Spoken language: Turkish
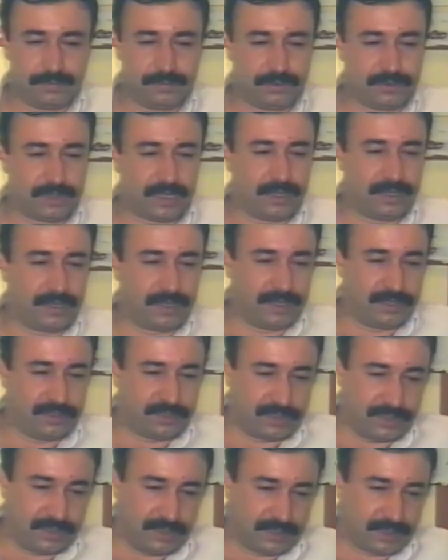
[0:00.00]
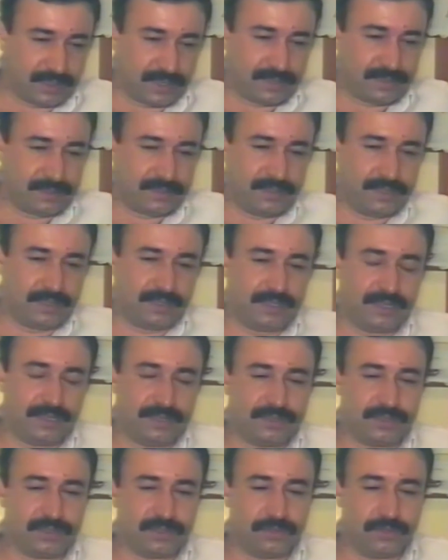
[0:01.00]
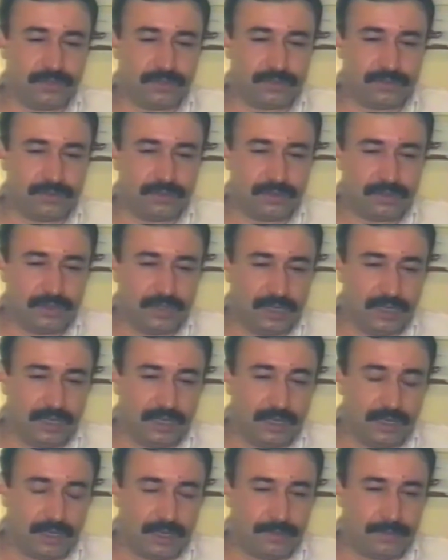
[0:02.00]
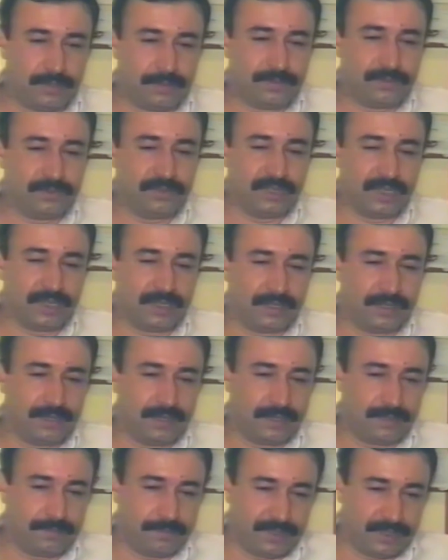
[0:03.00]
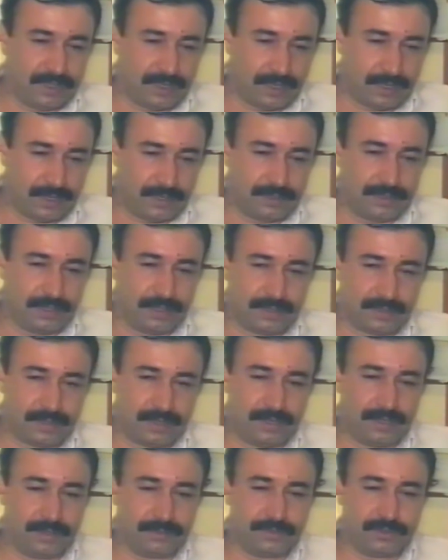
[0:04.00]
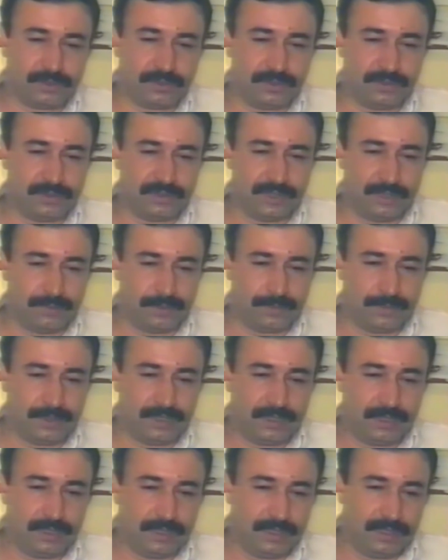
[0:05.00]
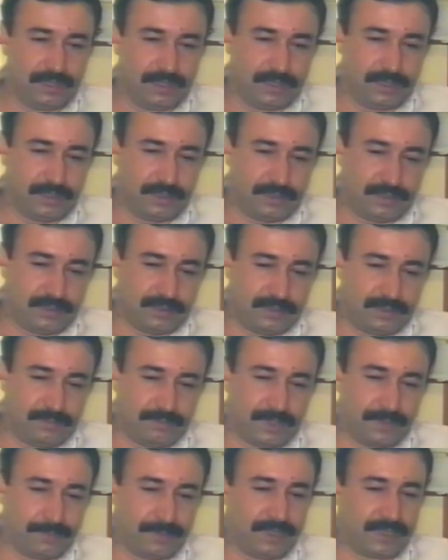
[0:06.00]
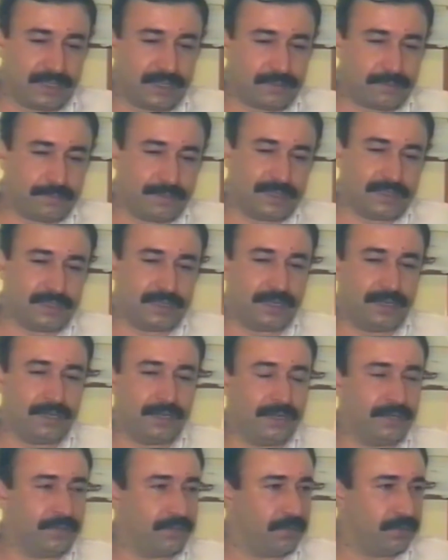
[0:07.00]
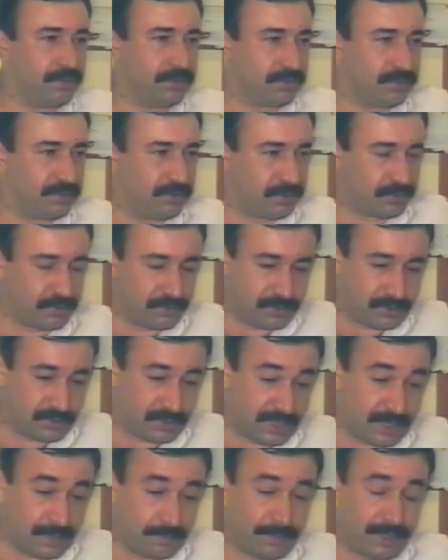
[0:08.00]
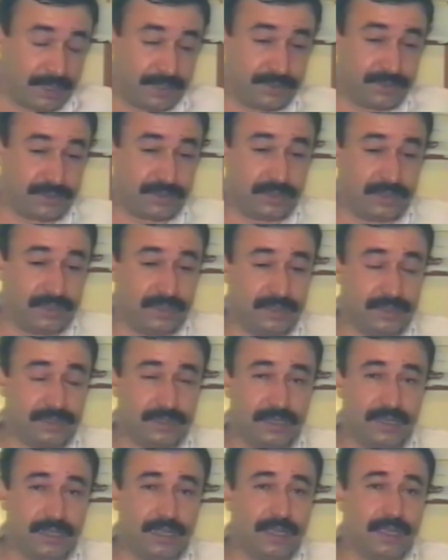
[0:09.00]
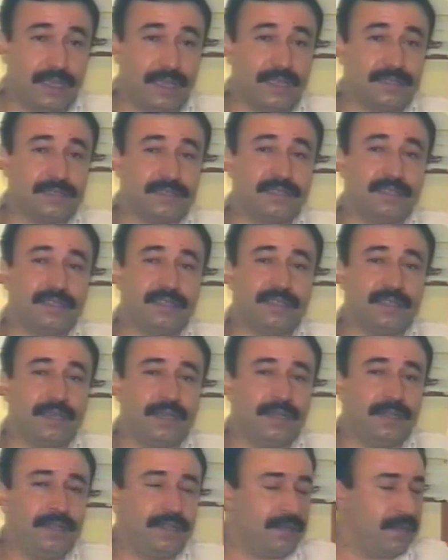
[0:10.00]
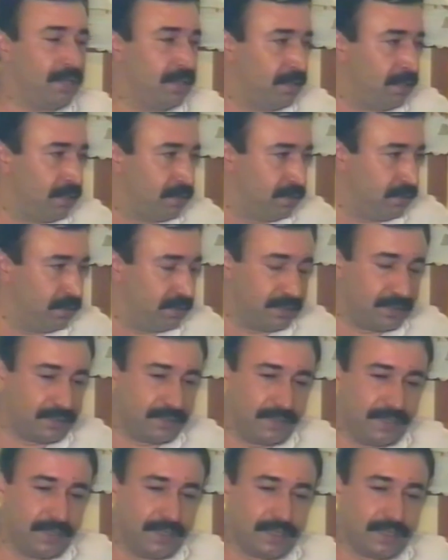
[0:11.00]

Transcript: Çay da içilir. Kesinlikle içki yoktur. Ama bunun yanında bir daha tekrar etmiş olacağım ama e, memleket meseleleri konuşulur, küsler barıştırılır, eski hikayeler anlatılır.